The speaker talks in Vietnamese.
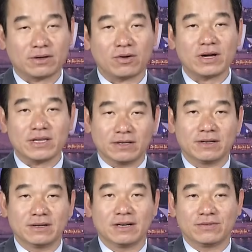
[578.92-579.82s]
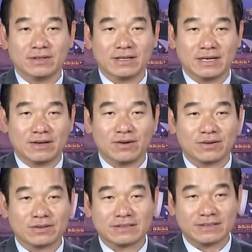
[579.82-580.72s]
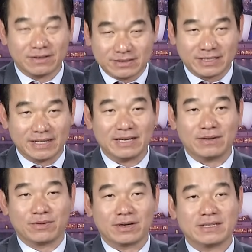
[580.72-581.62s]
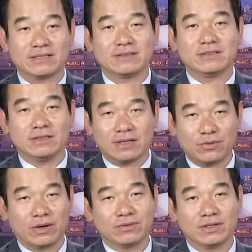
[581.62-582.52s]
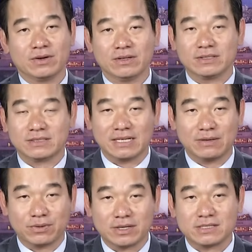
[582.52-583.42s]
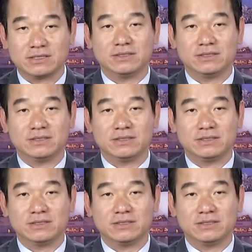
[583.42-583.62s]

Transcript: có cái nhận định là vấn đề Đài Loan nó sẽ là một cái như Kim Hoàng vừa nói nó sẽ là một cái